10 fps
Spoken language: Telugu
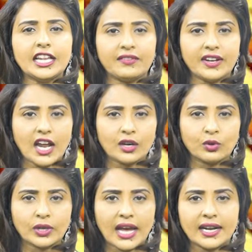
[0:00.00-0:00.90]
ఇరవై
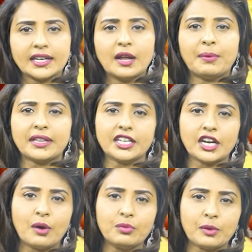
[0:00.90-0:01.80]
నాలుగు క్యారెట్ల పది
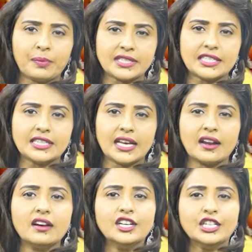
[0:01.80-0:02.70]
గ్రాముల పసిడి ధర